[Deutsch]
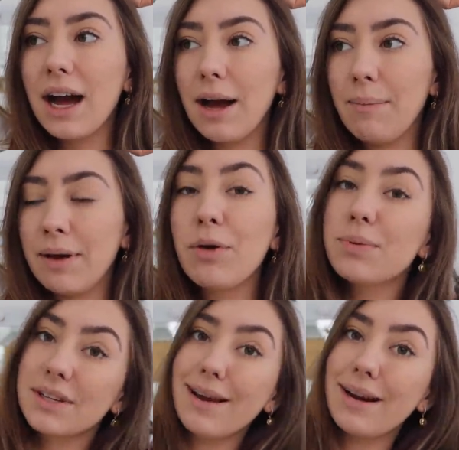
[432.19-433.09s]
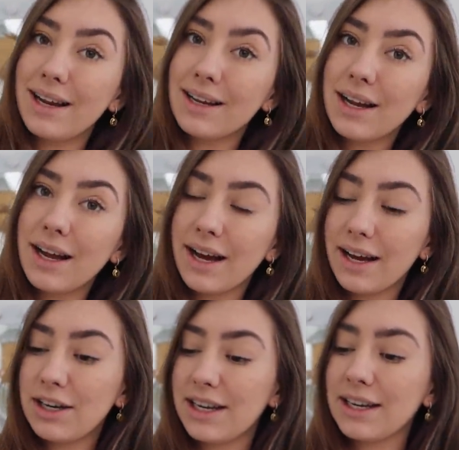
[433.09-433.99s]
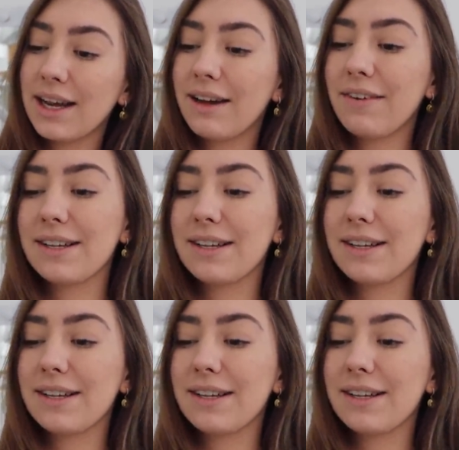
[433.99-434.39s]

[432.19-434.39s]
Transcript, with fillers: äh, mein Obst rein, äh, reinlegen kann,